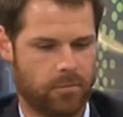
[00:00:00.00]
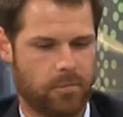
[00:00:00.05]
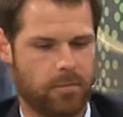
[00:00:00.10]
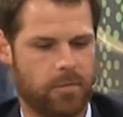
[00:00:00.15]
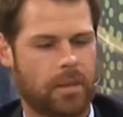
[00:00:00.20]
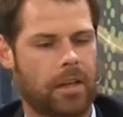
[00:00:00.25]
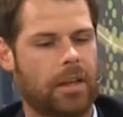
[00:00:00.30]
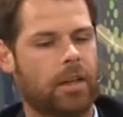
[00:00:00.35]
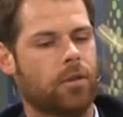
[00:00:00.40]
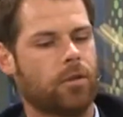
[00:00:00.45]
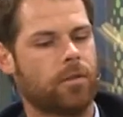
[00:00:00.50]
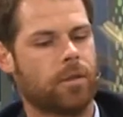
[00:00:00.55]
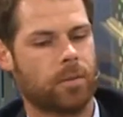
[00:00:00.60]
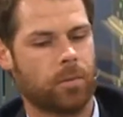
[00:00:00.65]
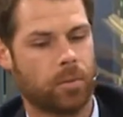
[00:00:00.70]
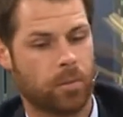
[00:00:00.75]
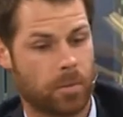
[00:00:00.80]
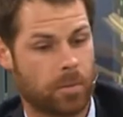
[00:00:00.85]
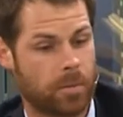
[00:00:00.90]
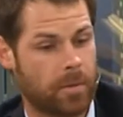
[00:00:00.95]
w jakikolwiek
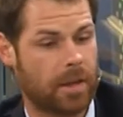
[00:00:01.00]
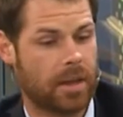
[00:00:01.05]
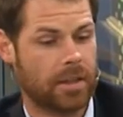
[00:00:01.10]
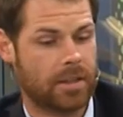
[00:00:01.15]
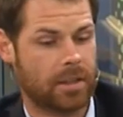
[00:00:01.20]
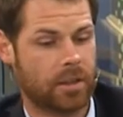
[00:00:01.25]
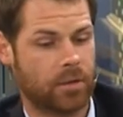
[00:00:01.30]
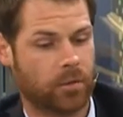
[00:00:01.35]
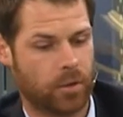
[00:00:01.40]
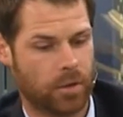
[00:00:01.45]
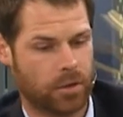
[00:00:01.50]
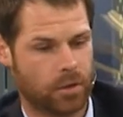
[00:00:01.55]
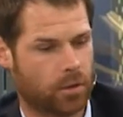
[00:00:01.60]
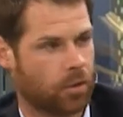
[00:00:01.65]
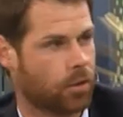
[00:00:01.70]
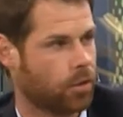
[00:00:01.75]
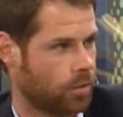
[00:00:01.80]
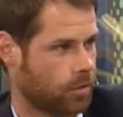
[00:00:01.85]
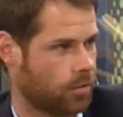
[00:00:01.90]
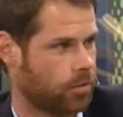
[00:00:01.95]
sposób wykazać swoje
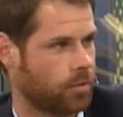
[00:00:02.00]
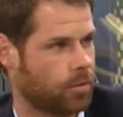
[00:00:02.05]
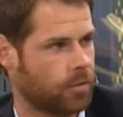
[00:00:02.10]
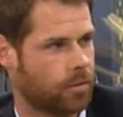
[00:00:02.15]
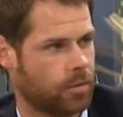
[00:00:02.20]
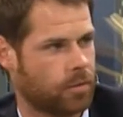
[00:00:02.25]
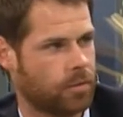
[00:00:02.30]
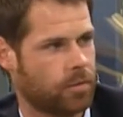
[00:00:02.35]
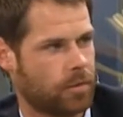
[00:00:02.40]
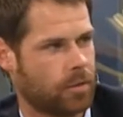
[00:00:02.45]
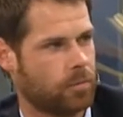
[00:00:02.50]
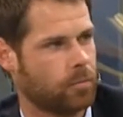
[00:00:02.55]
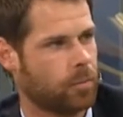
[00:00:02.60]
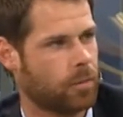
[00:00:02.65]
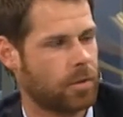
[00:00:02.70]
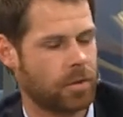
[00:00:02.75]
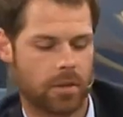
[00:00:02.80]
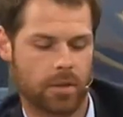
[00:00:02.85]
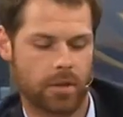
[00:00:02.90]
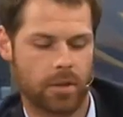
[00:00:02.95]
dochody w, w tym
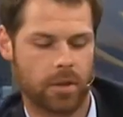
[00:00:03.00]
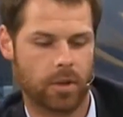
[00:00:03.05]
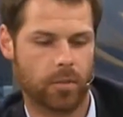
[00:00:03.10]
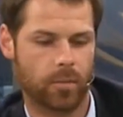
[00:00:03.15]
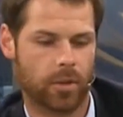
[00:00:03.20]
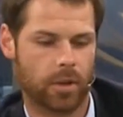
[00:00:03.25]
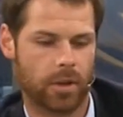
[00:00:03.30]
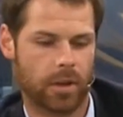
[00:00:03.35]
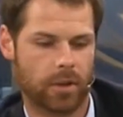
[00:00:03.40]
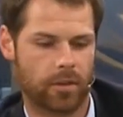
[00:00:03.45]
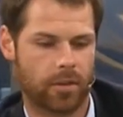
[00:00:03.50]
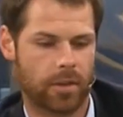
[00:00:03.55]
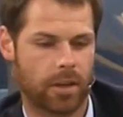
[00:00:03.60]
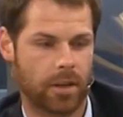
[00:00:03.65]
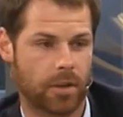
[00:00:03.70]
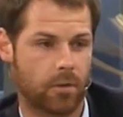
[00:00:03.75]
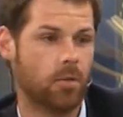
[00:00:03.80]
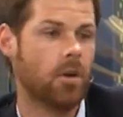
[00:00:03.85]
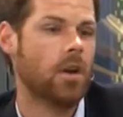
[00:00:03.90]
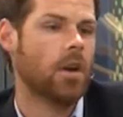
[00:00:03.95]
momencie z tego pokera w
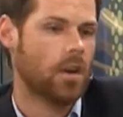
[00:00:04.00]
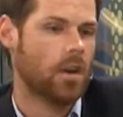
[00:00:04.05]
kraju